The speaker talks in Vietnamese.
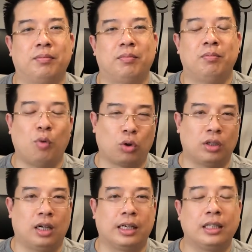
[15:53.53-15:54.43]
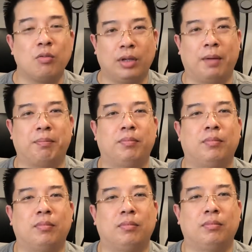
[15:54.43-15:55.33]
Một cái thông điệp
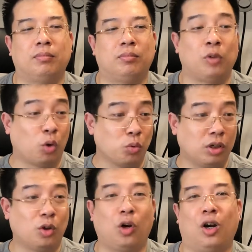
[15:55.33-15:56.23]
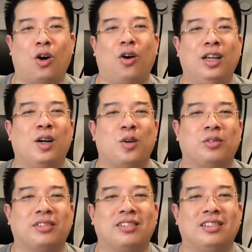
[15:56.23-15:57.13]
nó cũng tương đối là khó hiểu,
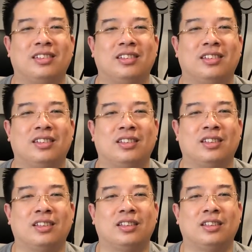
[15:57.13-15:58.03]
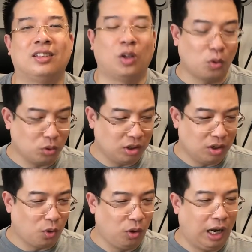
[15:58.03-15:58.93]
nó cũng
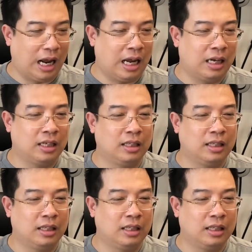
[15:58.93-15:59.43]
tương đối là